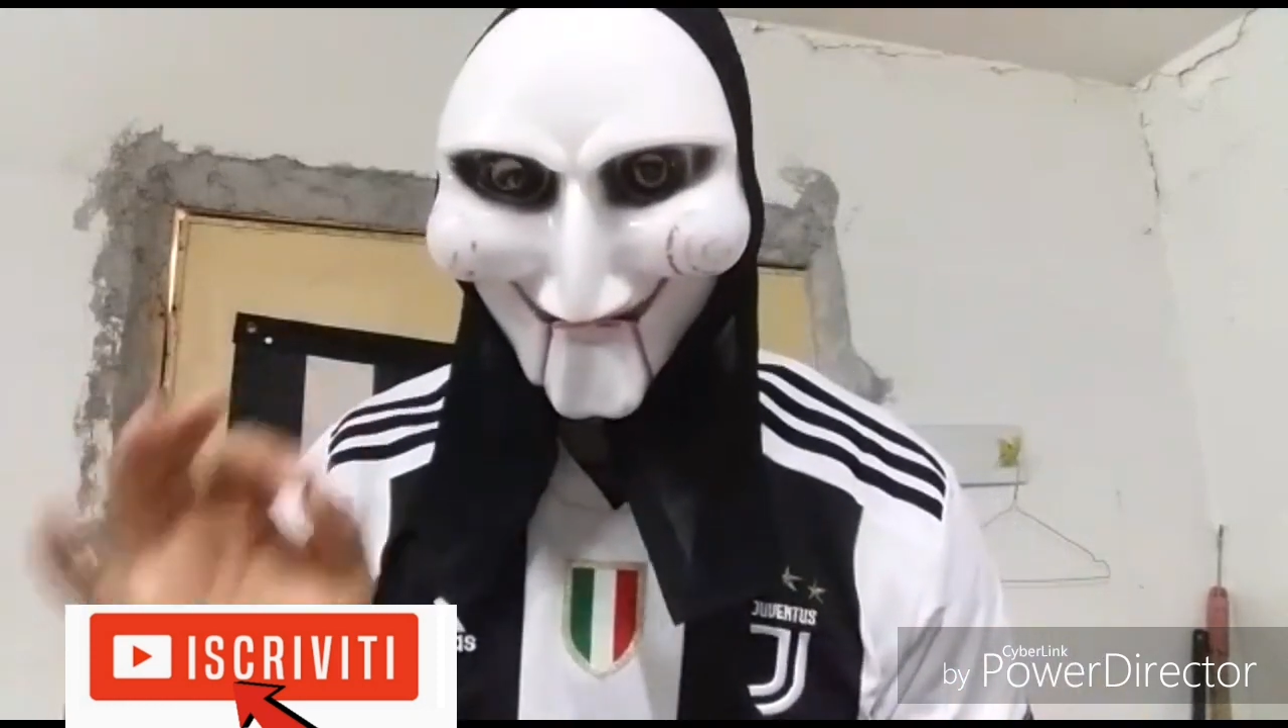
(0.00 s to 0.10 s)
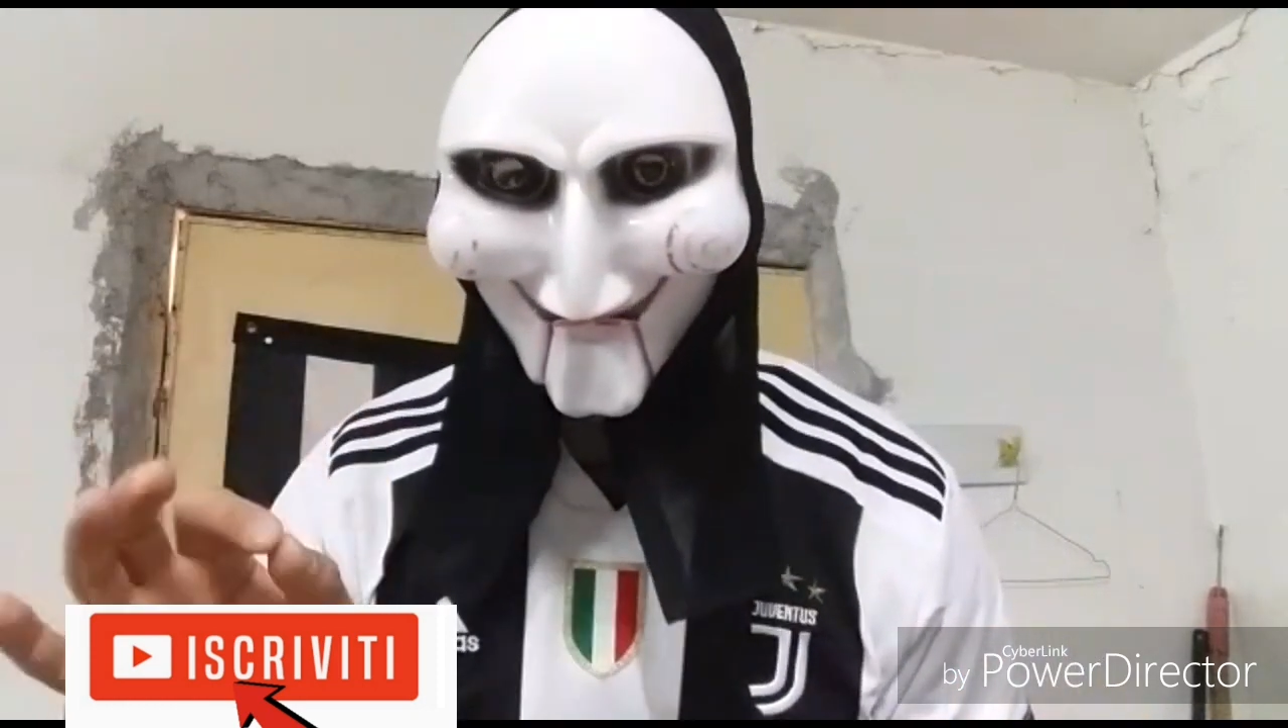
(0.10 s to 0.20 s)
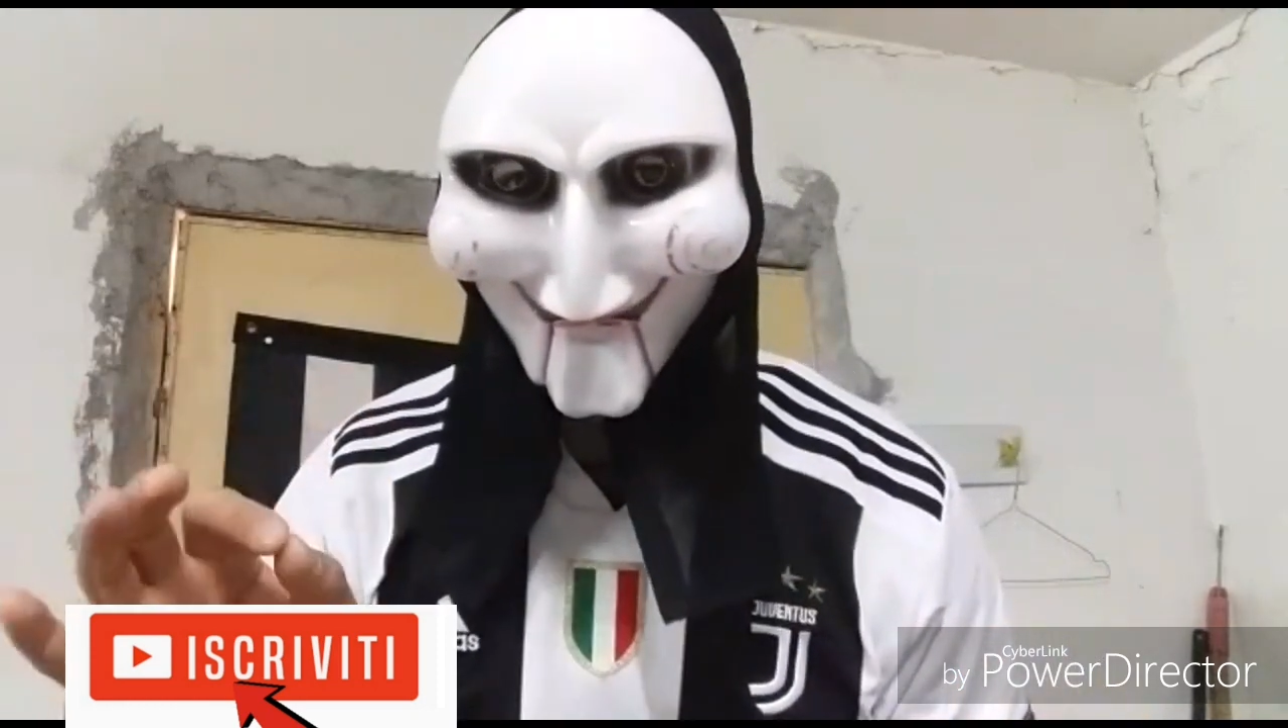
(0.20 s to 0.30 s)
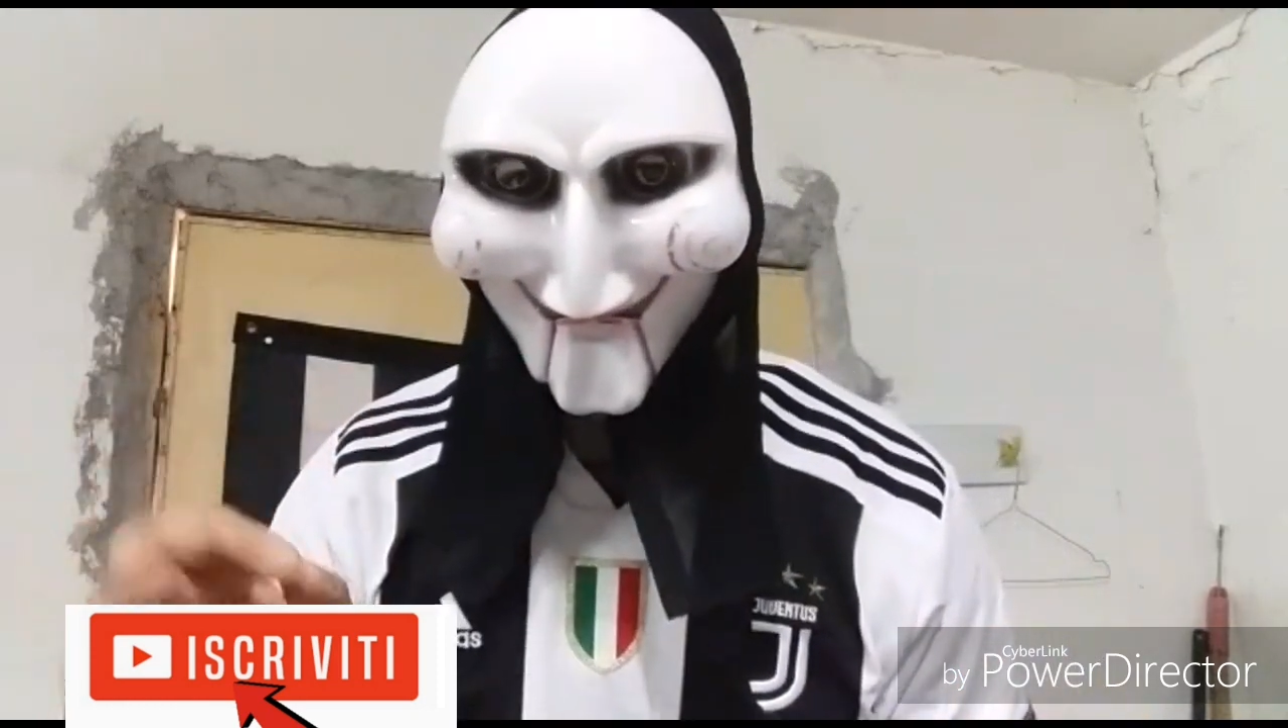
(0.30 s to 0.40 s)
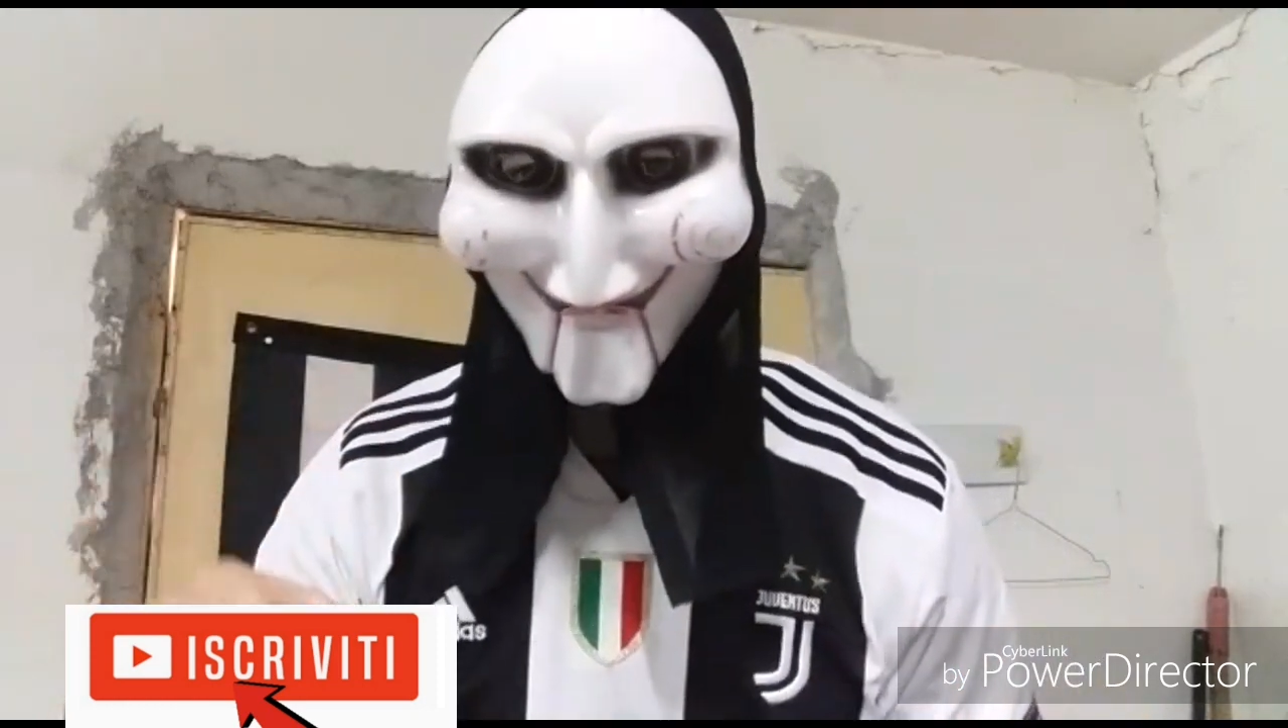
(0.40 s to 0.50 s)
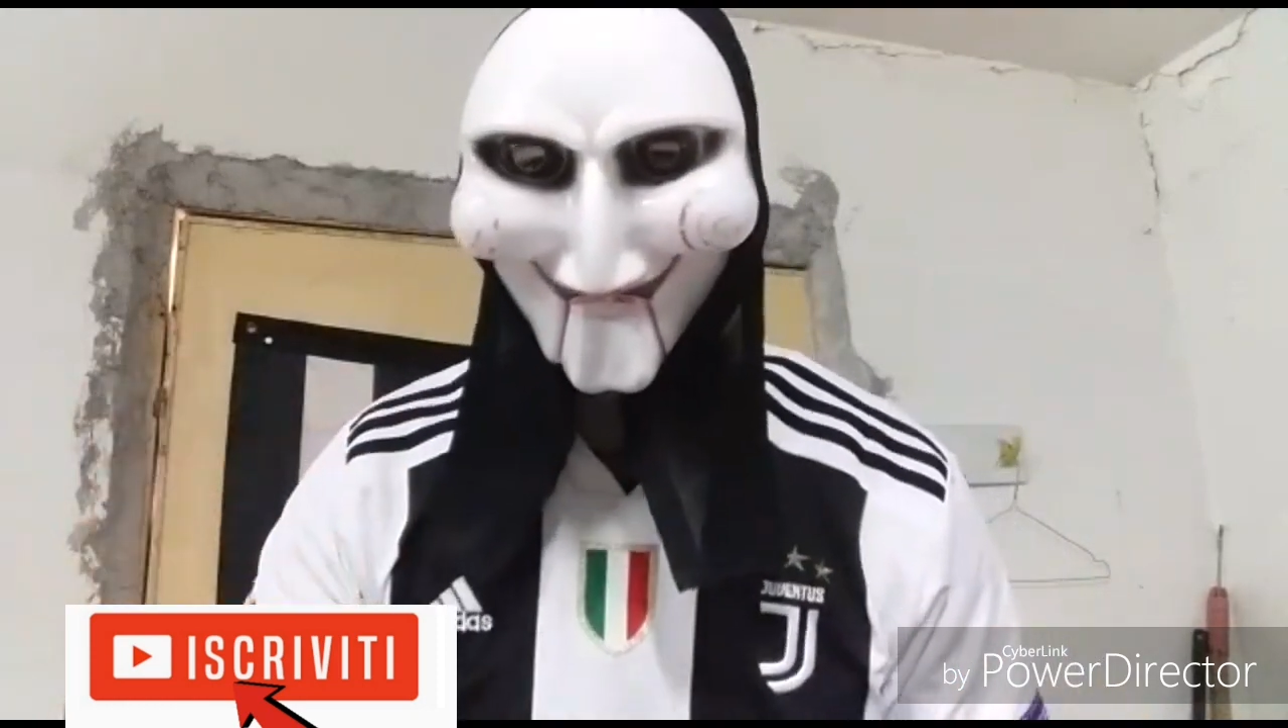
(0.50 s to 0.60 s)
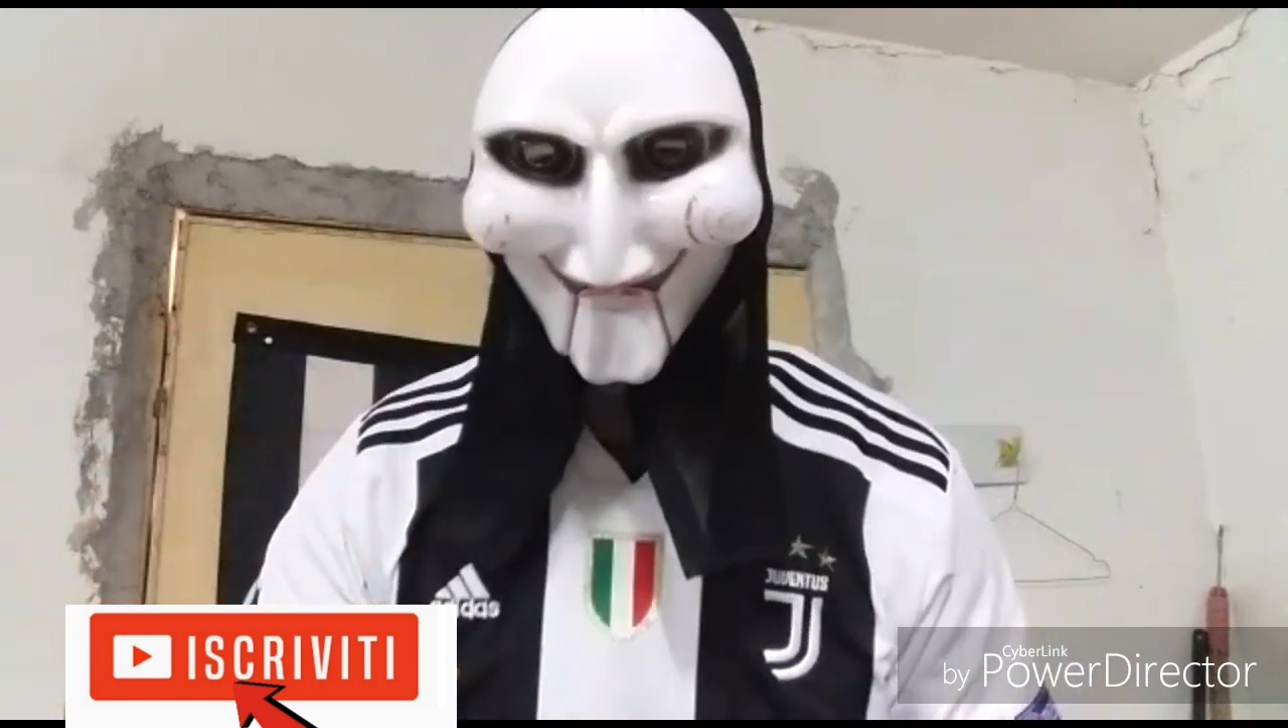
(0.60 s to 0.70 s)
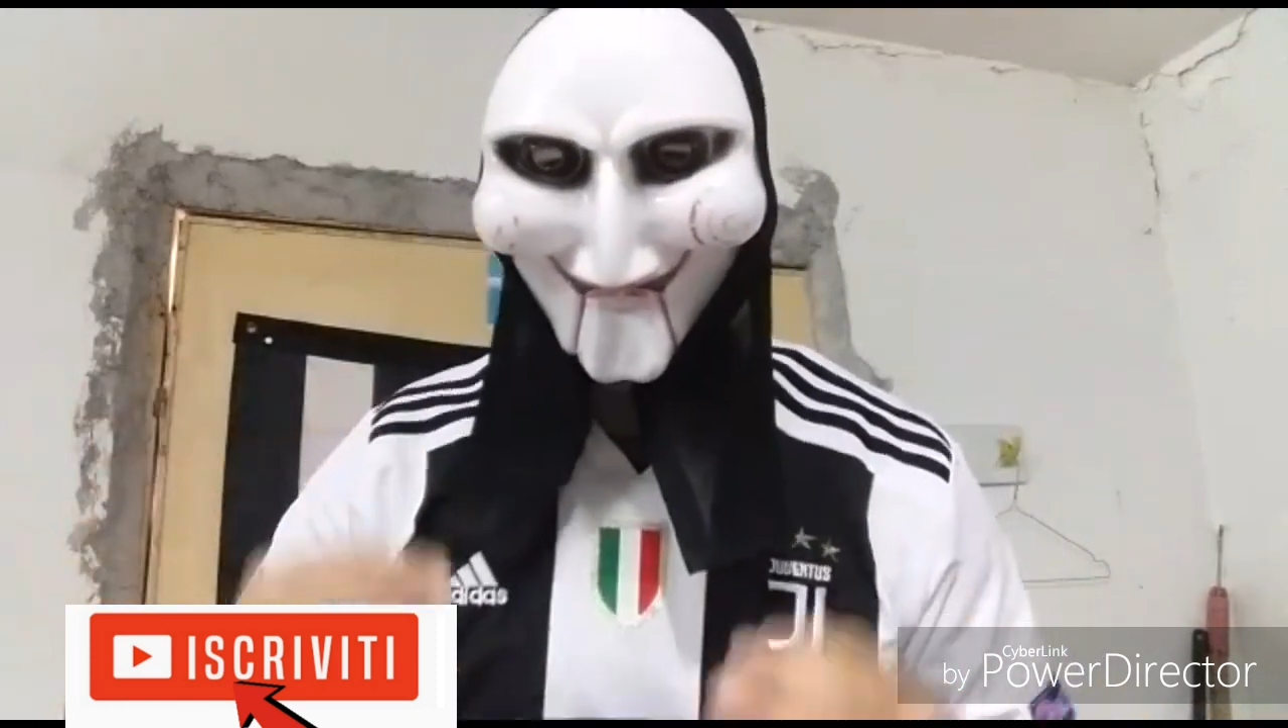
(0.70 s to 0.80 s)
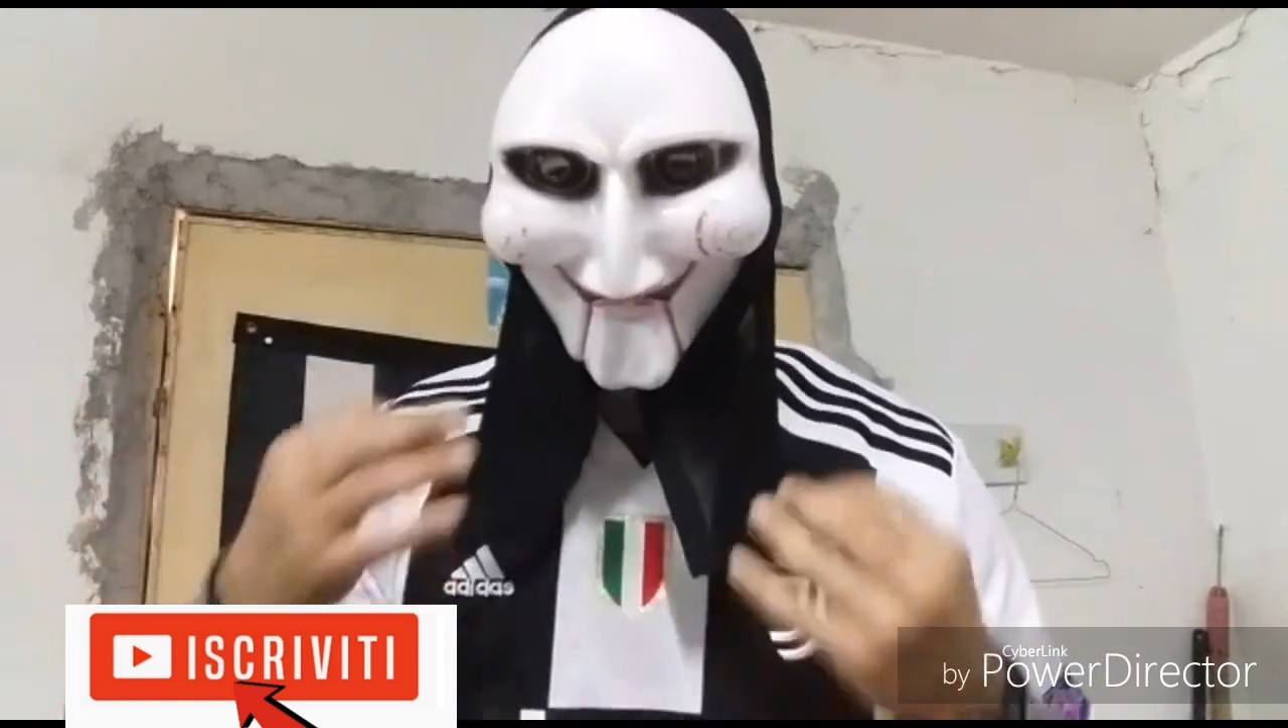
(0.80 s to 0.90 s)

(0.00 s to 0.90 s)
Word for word: mondo